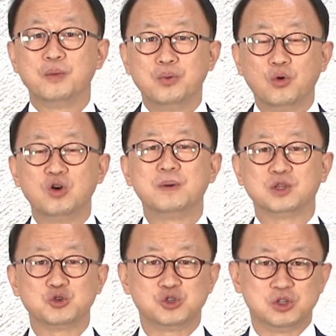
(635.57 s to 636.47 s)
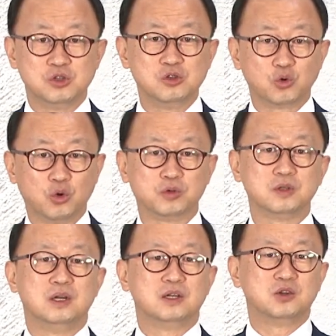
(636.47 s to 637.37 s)
보호를 받을 수 있는 곳,
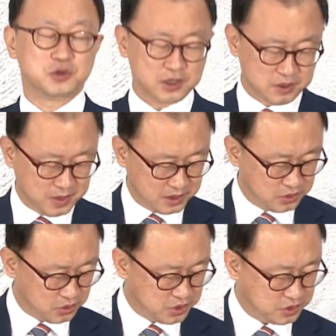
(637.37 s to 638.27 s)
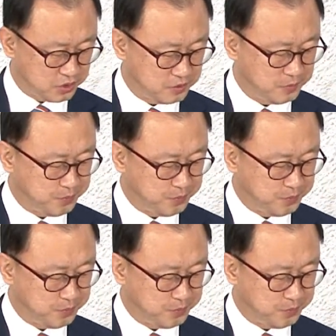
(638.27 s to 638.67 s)
그것을 의미하는 것이죠.